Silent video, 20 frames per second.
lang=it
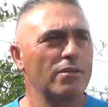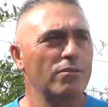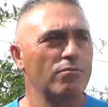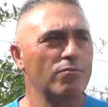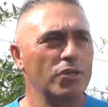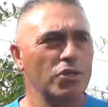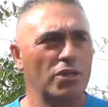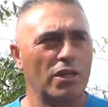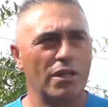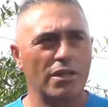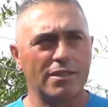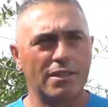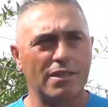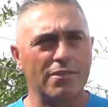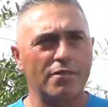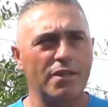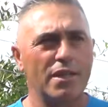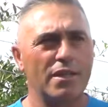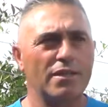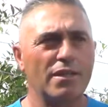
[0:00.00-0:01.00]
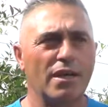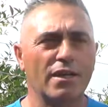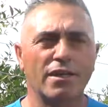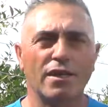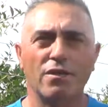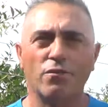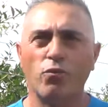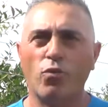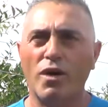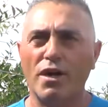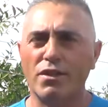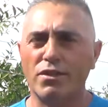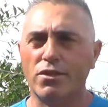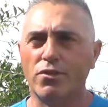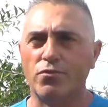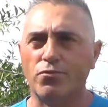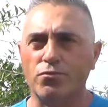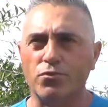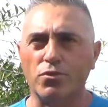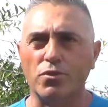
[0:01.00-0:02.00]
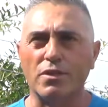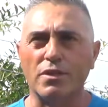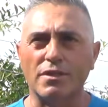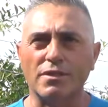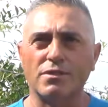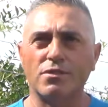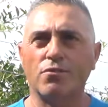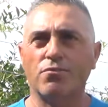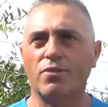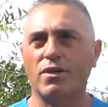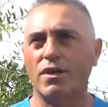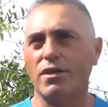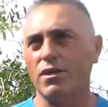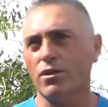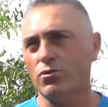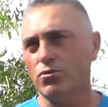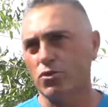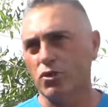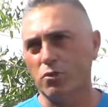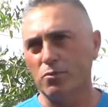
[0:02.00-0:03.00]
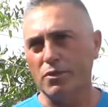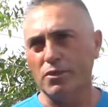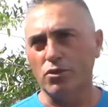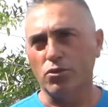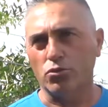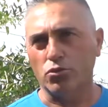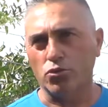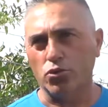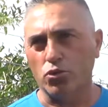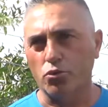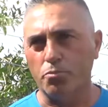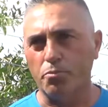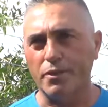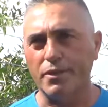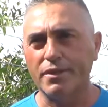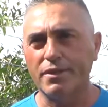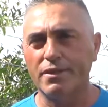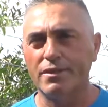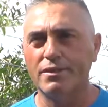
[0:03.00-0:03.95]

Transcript: invece l'altra varietà che è Wonderful si fa l'ultimo di ottobre,